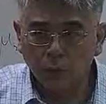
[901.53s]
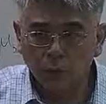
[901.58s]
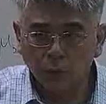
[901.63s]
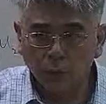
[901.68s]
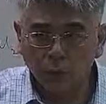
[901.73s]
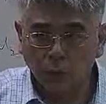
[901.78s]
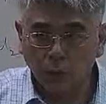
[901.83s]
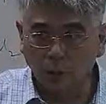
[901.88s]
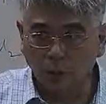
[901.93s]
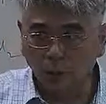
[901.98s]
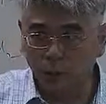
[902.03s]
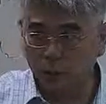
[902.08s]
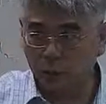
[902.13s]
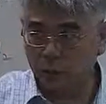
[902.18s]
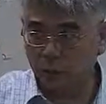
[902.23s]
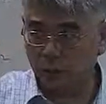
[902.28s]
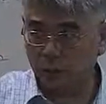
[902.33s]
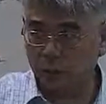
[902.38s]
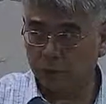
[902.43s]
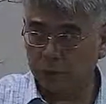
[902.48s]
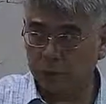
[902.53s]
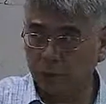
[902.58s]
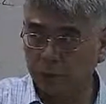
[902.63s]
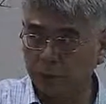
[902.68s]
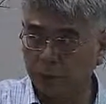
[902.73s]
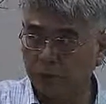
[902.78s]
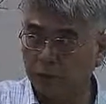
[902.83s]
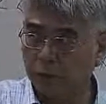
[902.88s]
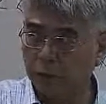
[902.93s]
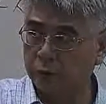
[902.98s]
同样，我也可以问另
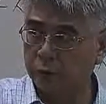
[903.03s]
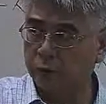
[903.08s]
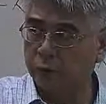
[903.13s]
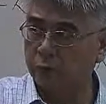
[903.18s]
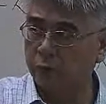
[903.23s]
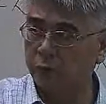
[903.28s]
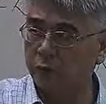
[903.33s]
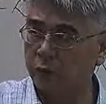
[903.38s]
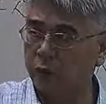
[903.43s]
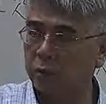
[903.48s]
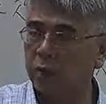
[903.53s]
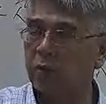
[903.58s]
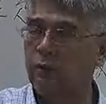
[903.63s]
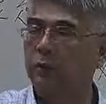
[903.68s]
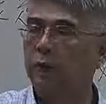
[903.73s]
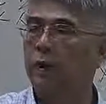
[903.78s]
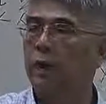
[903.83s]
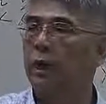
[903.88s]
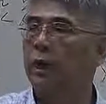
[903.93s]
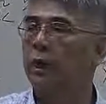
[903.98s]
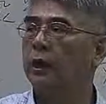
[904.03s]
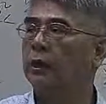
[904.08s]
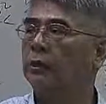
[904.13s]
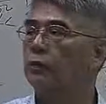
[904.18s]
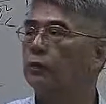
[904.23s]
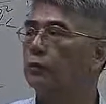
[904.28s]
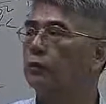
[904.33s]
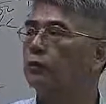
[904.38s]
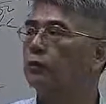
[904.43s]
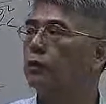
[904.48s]
外一个问题，我说哪一个
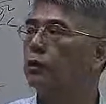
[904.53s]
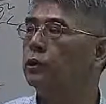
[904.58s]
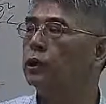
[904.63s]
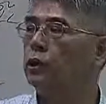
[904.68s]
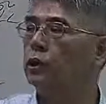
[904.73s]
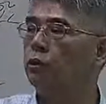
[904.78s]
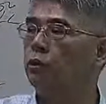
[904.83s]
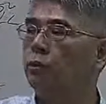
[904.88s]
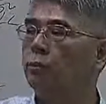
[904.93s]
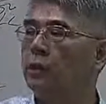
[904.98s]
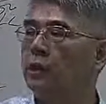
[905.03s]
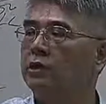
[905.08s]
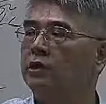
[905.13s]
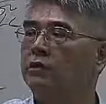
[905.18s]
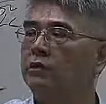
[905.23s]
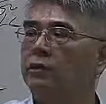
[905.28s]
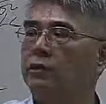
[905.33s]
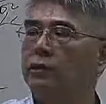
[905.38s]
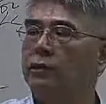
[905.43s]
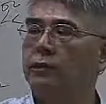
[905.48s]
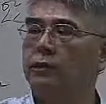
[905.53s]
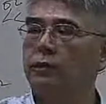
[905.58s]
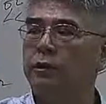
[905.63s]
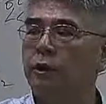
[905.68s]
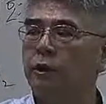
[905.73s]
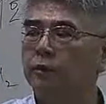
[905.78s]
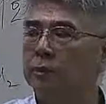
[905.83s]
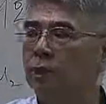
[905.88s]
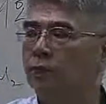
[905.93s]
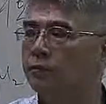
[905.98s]
同学低于八十分的？
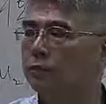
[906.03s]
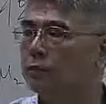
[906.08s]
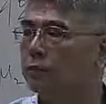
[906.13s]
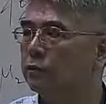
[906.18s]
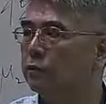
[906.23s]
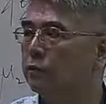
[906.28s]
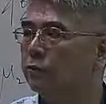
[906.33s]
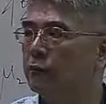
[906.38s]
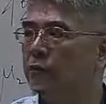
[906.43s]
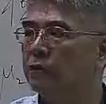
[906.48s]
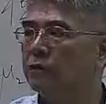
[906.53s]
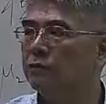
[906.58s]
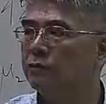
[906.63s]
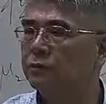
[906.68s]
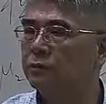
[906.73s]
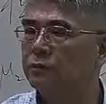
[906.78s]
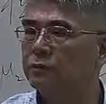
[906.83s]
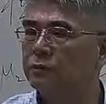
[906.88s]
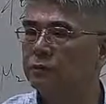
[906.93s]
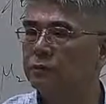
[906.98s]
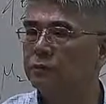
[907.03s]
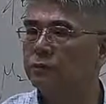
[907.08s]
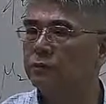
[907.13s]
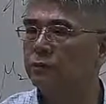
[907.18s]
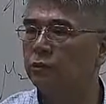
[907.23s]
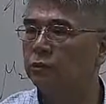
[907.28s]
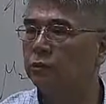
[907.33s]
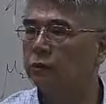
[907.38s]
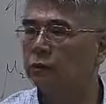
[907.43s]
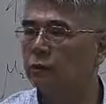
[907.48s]
低于八分八十分的几率是
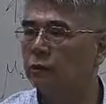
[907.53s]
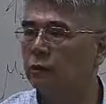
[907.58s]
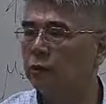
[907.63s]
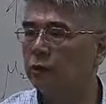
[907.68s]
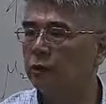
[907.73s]
多少？